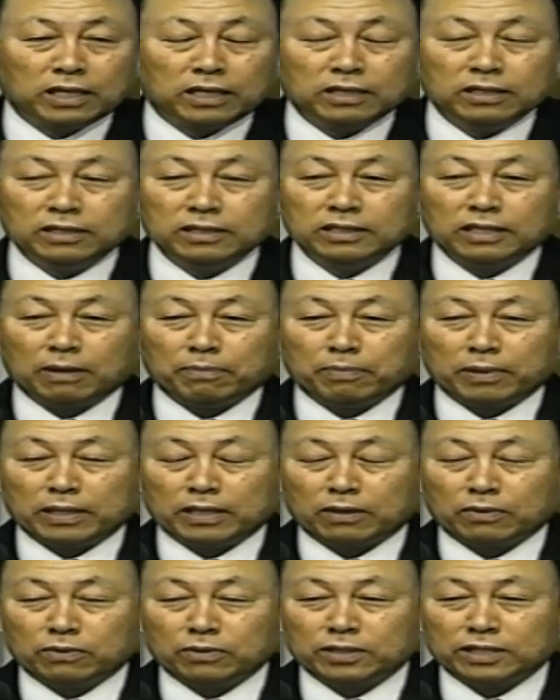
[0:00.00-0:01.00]
立刻得
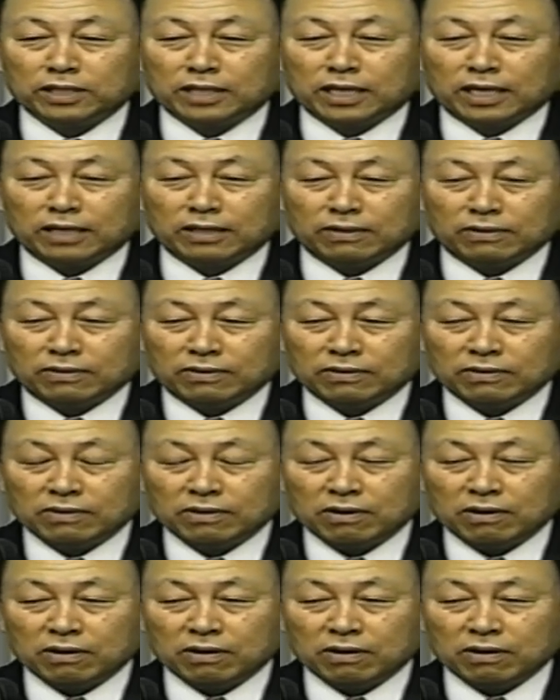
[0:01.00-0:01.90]
到了医治呢？